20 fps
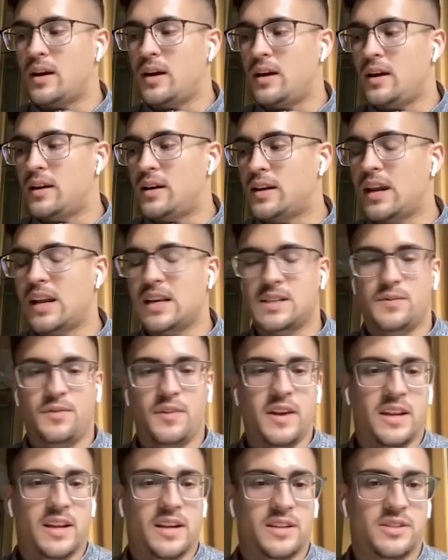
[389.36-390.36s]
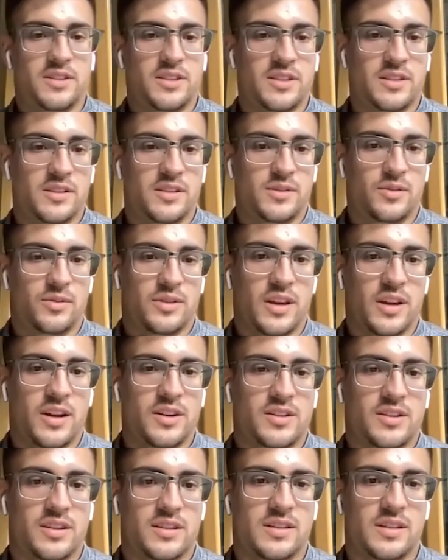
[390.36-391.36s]
aquelas feiras de
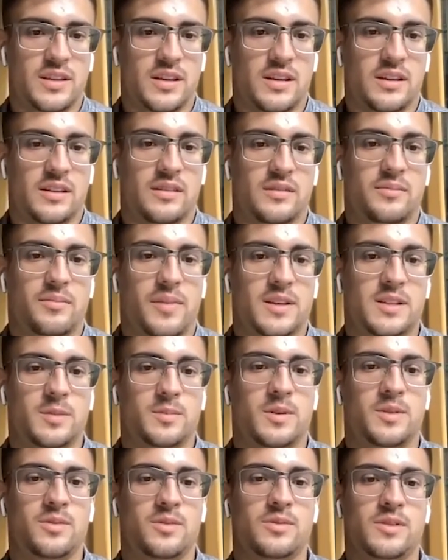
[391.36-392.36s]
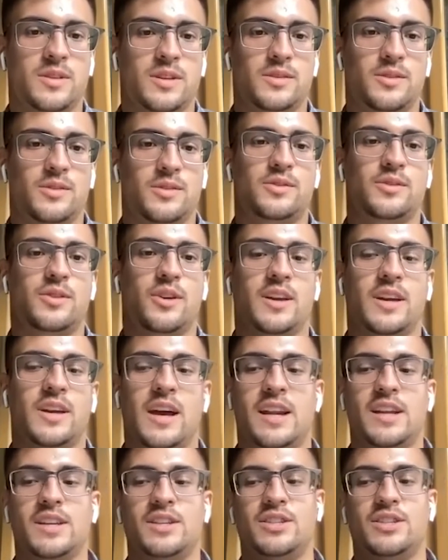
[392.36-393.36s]
estudante, assim, mais ou menos isso, só que
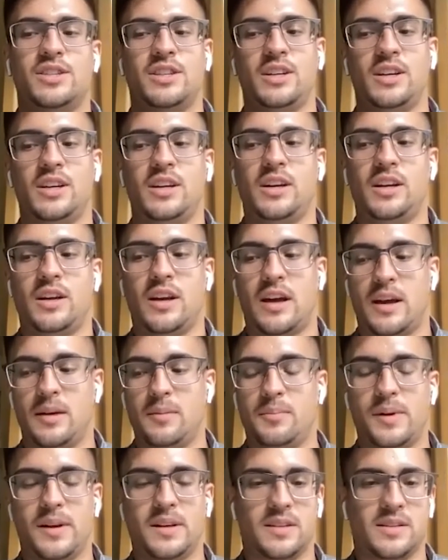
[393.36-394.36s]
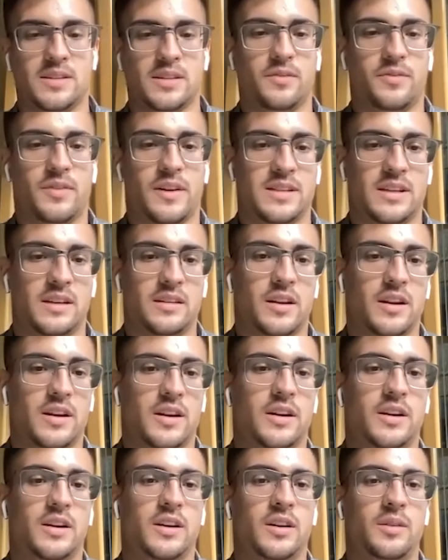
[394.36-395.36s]
era de é, empresas que fazem
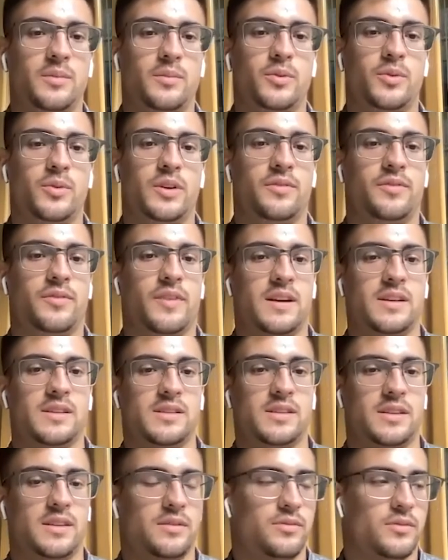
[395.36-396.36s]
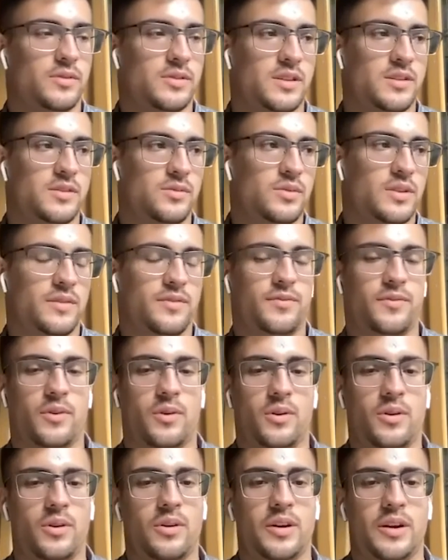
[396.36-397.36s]
intercâmbio, que fazem, que você estuda
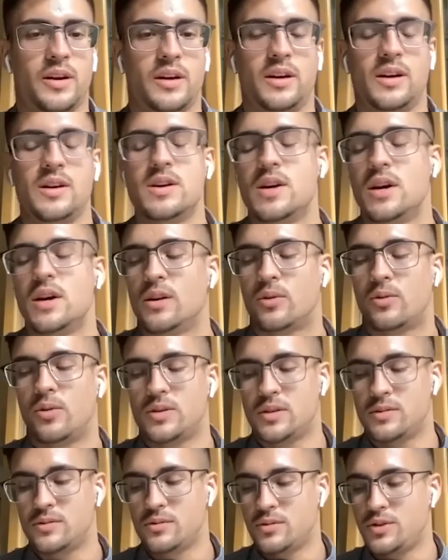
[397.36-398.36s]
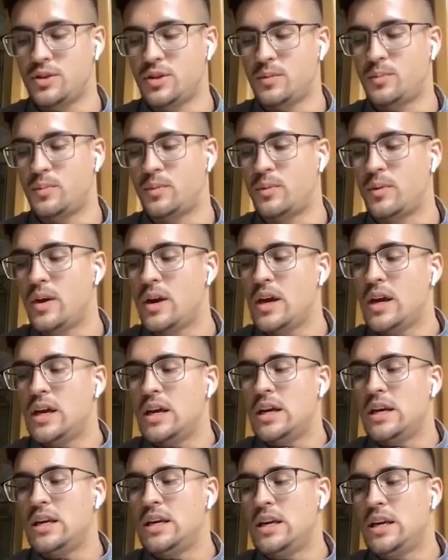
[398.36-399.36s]
fora, coisas do tipo.
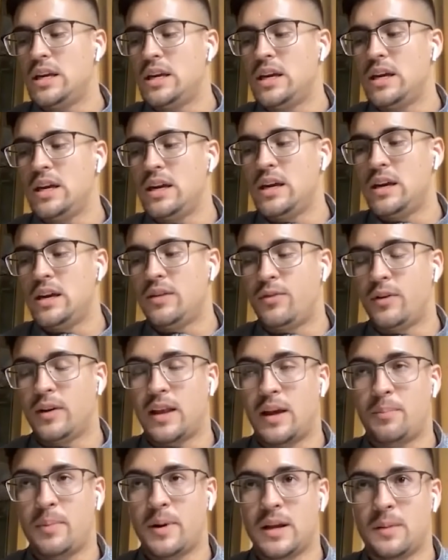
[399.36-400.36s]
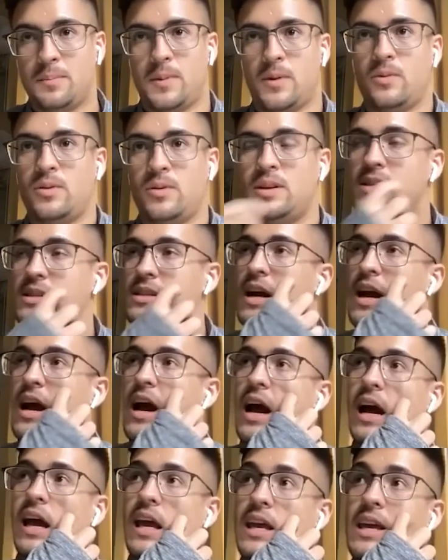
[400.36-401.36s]
E foi lá perto da Paulista.
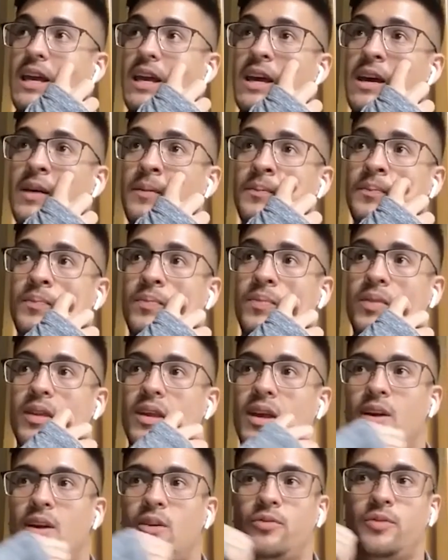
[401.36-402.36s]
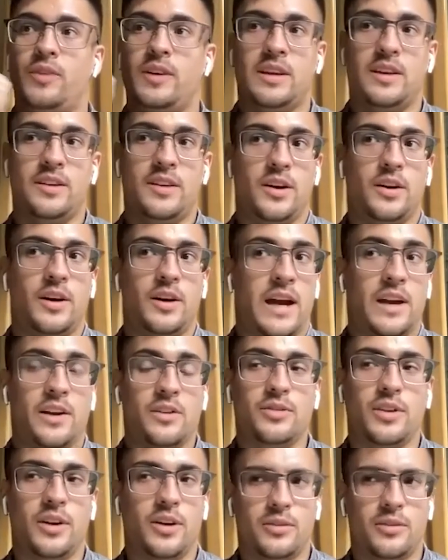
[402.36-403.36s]
Aí eu vi que eu, aí
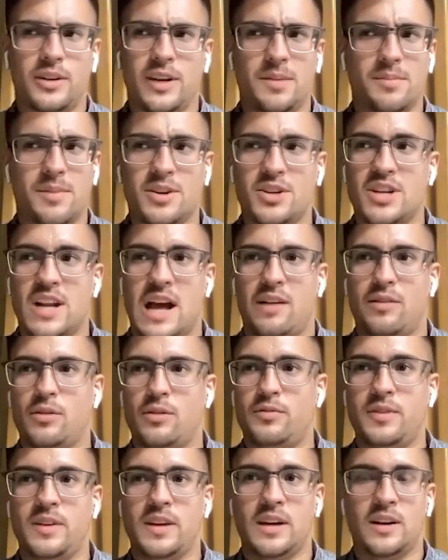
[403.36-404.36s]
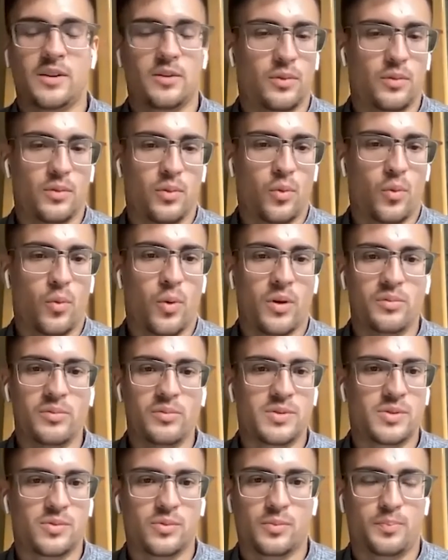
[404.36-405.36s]
eu, eu nem imaginava, eu via o, o quão
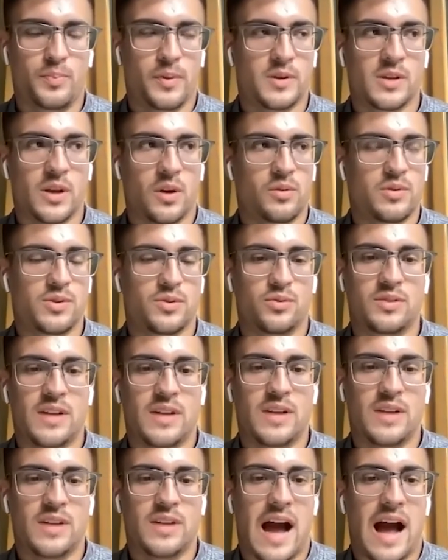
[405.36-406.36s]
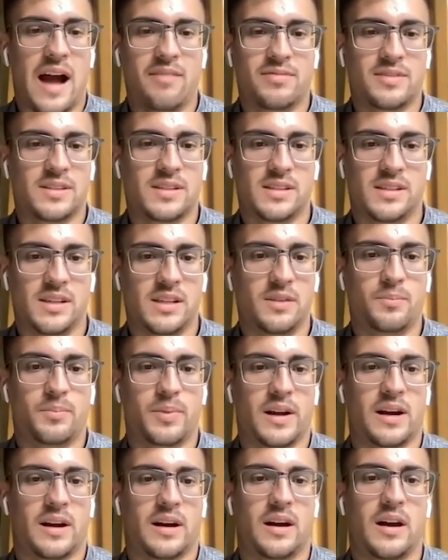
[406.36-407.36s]
o pessoal estudava assim
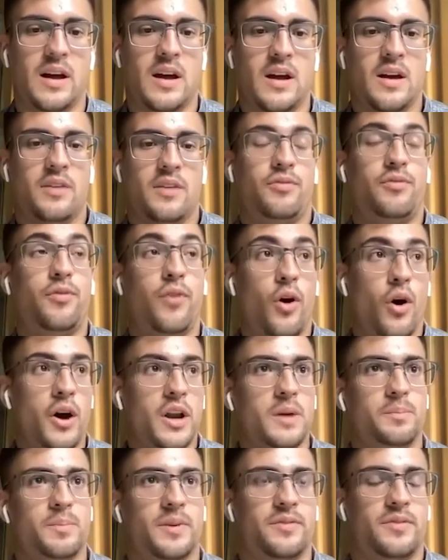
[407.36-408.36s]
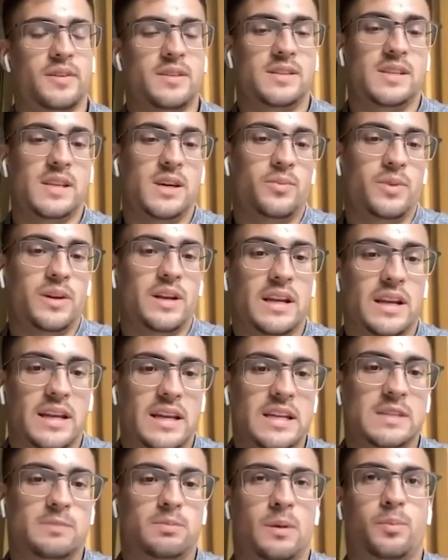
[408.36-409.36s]
para fora para fazer o
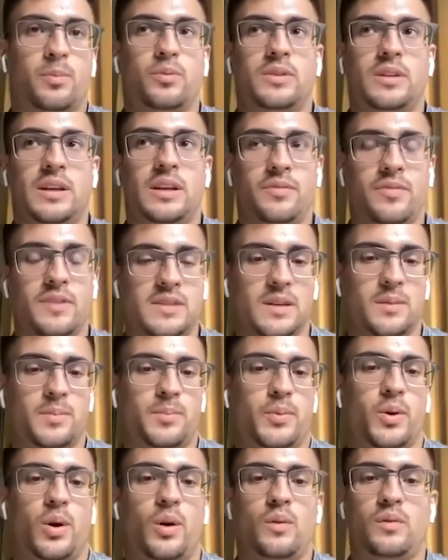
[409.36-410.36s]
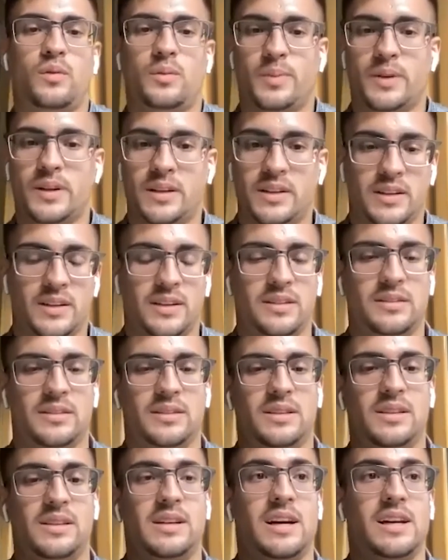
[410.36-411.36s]
inglês, para poder fazer a prova, para
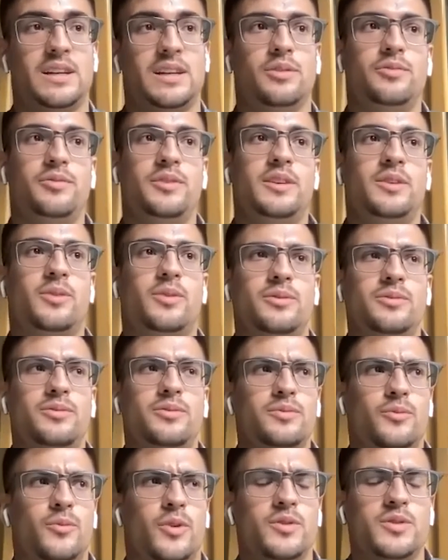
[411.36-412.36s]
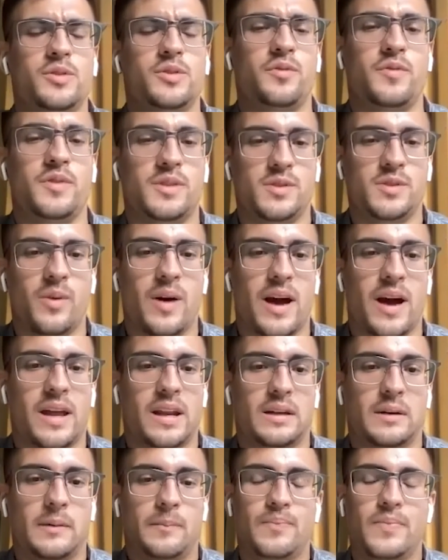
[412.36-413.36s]
e aí eu vi quando quão difícil
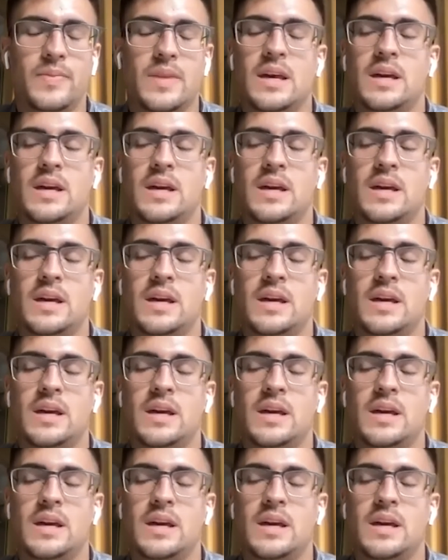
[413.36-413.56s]
era.